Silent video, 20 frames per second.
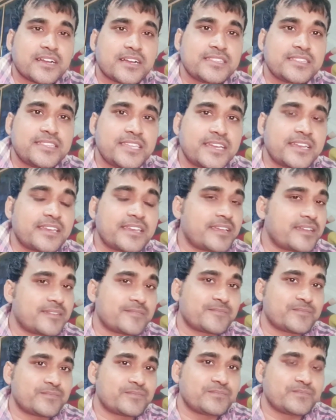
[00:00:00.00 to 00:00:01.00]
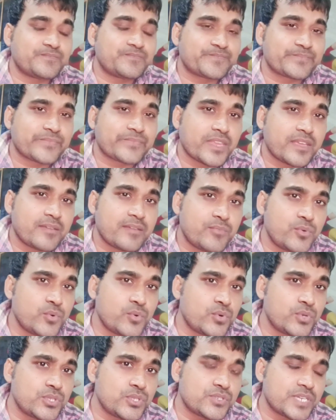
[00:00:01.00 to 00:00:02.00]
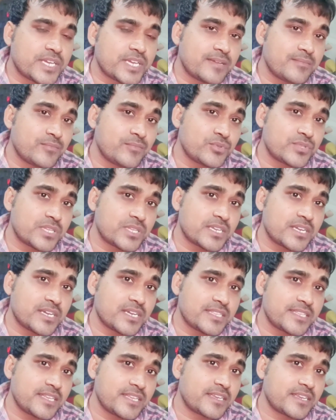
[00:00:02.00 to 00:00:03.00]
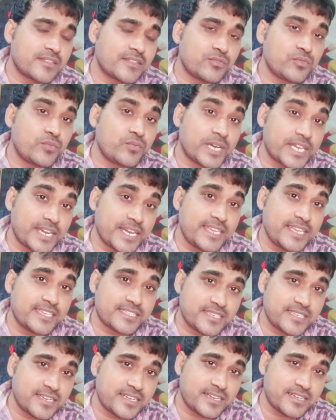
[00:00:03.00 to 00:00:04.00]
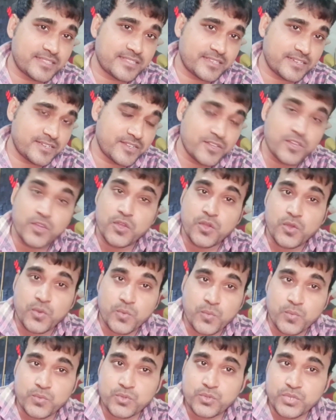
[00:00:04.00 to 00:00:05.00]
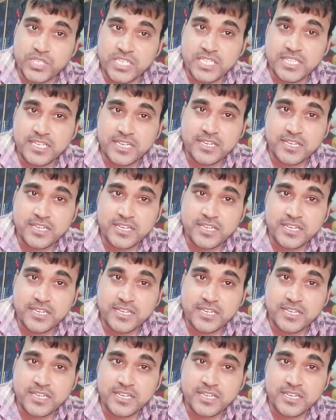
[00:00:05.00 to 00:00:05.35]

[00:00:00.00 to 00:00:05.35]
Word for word: अध्ययन है भूगोल जो है भूतल का अध्ययन किया था वो वारनियस ने कहा था तो ये